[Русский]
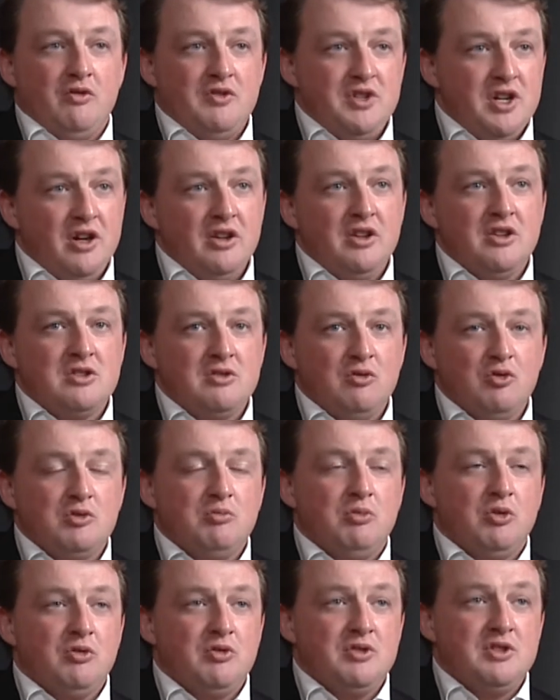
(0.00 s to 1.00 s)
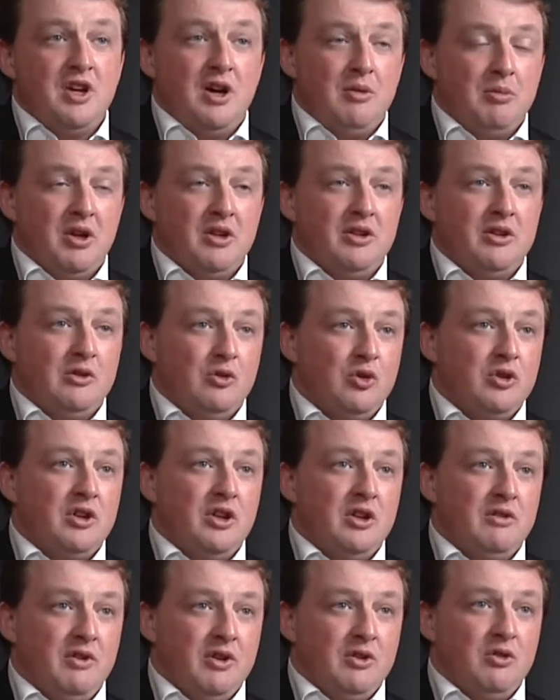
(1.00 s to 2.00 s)
у всех этих служб будут забраны и
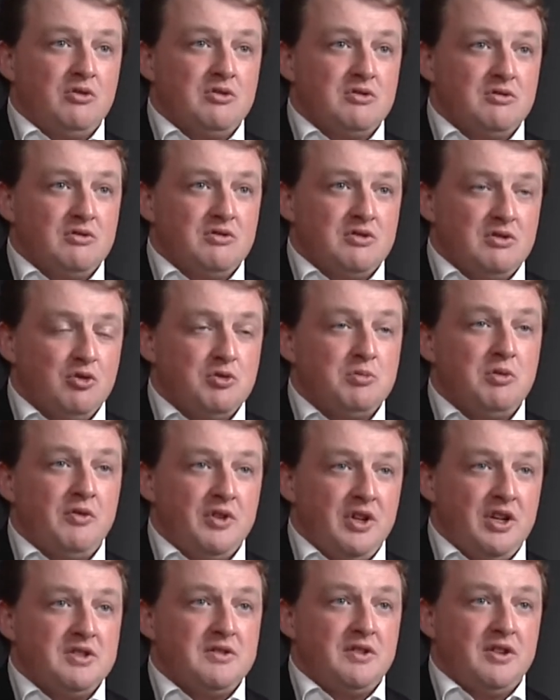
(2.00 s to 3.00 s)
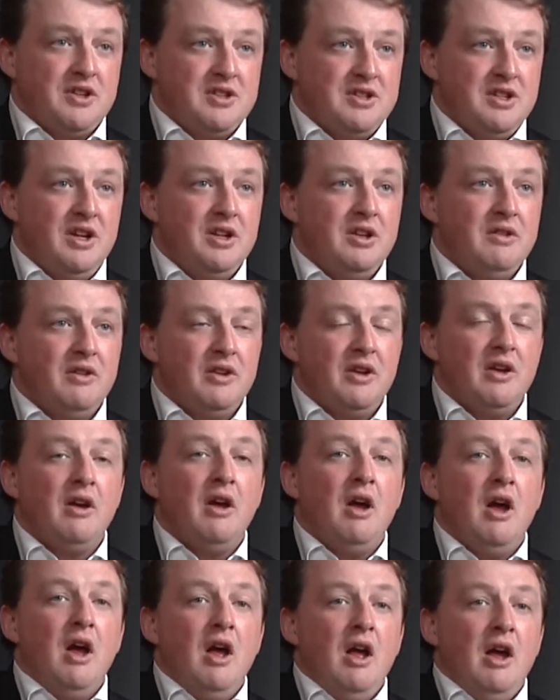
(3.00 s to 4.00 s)
отданы в одну э, службу финансовых расследований,
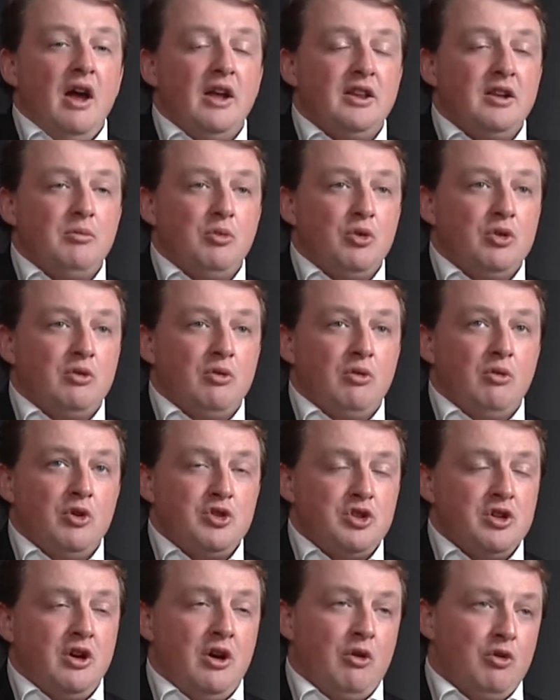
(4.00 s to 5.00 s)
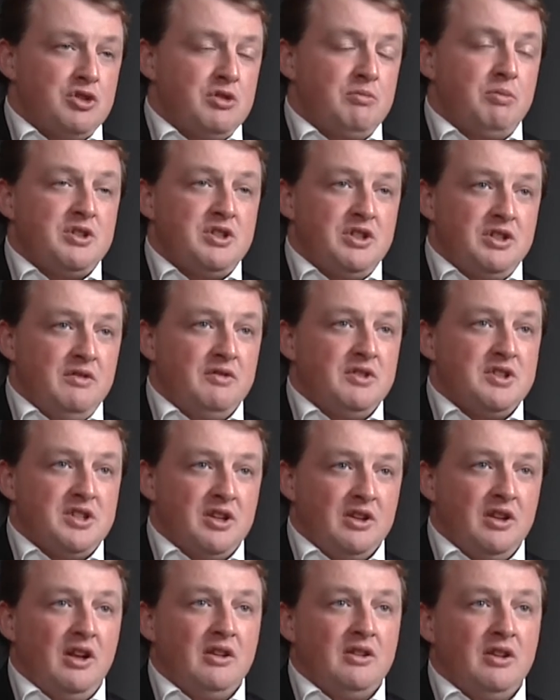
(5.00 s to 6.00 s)
это будет очень хороший позитивный
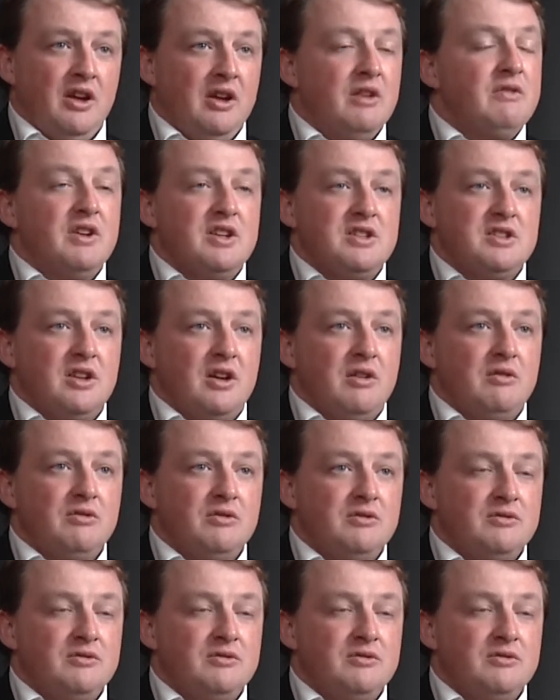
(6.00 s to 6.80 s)
сигнал для инвесторов.